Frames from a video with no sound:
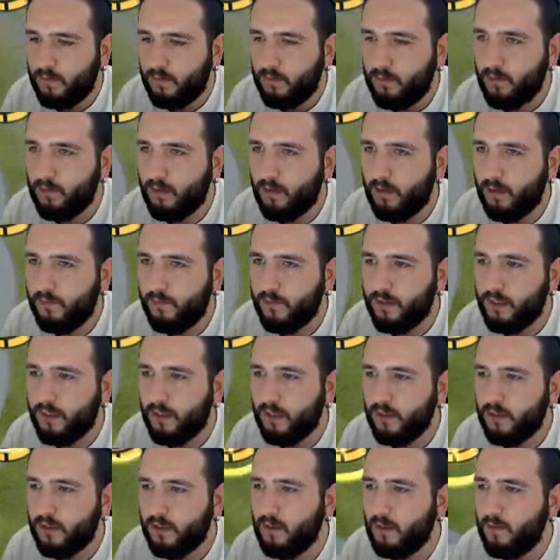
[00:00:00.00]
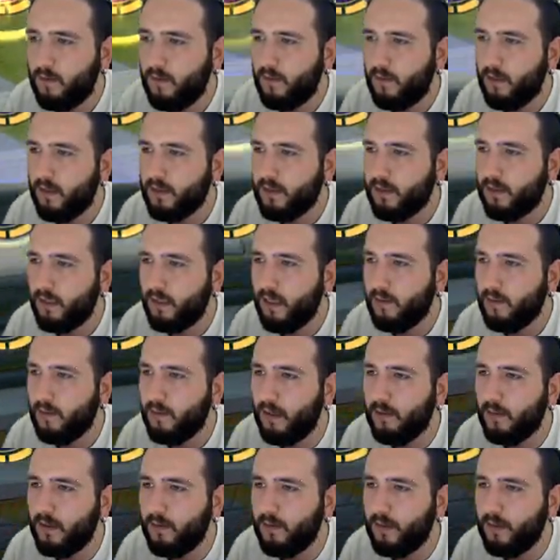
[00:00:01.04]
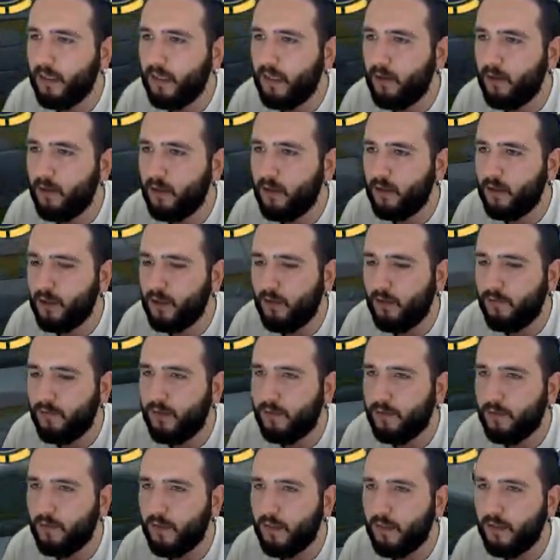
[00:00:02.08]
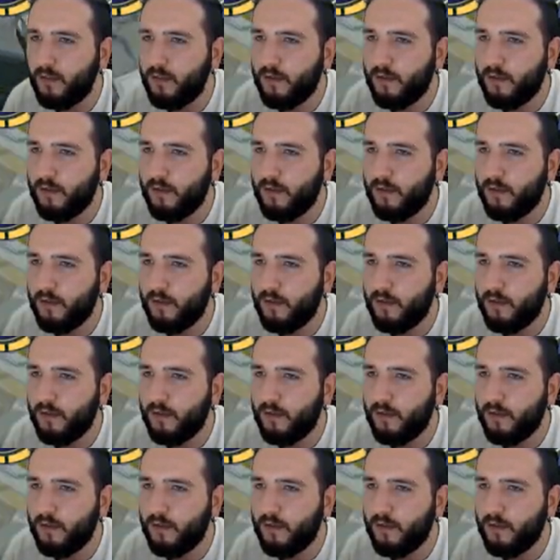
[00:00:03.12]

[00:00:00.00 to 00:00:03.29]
Şuraya fiske atacağım ha. Baksana yamyam yam gibi geliyorlar hiç affetmeden.